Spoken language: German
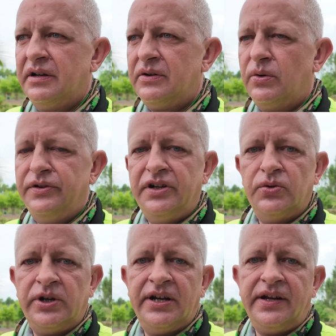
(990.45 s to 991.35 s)

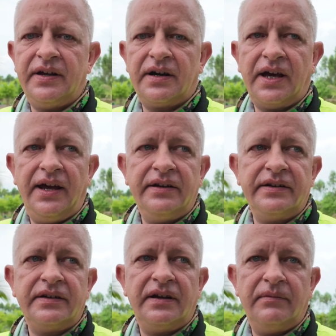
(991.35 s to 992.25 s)
kontinuierlich
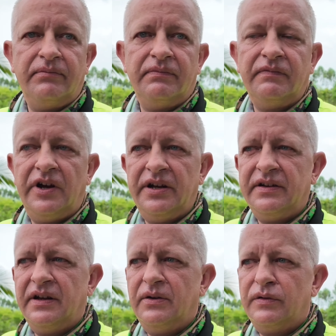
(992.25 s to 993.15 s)
regnet, ähm, werde
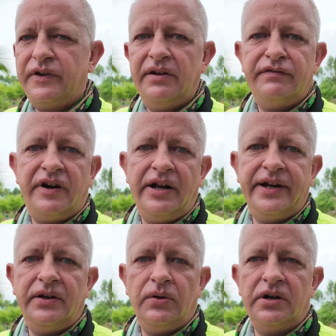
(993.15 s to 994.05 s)
ich dann auf jeden Fall
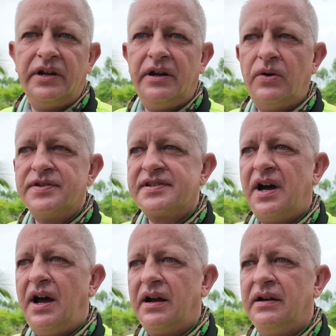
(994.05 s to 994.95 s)
den Dünger denn
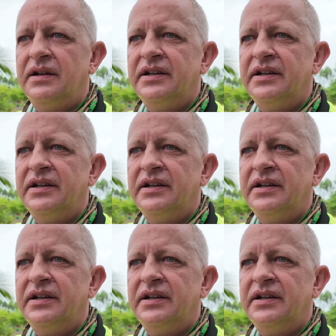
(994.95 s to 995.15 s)
austragen